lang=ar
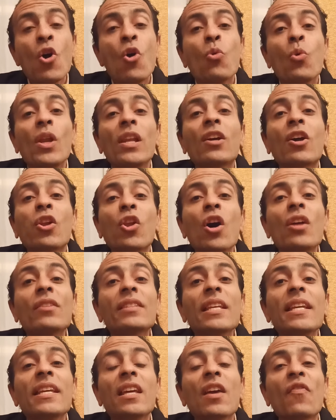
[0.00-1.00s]

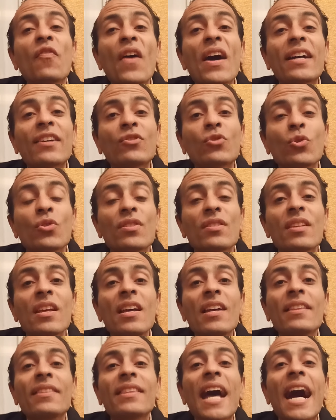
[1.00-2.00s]
والكلوتنج فاكتورز
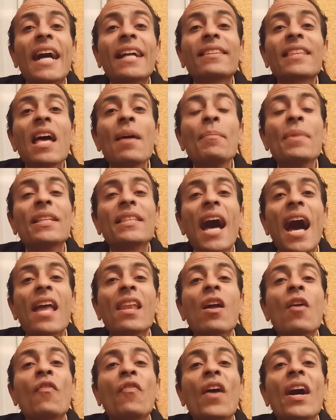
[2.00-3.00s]
تعتمد
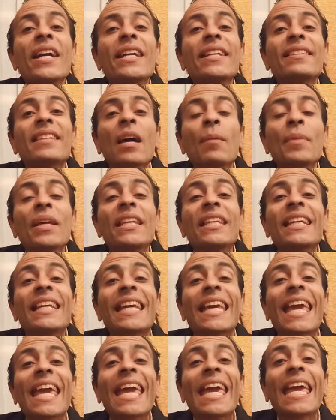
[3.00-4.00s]
على فيتامين
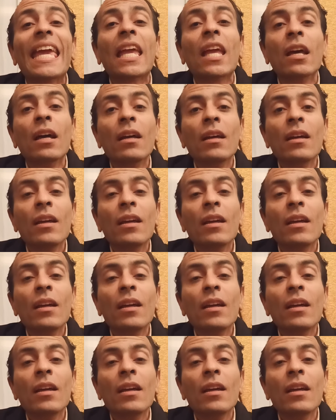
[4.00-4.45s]
كي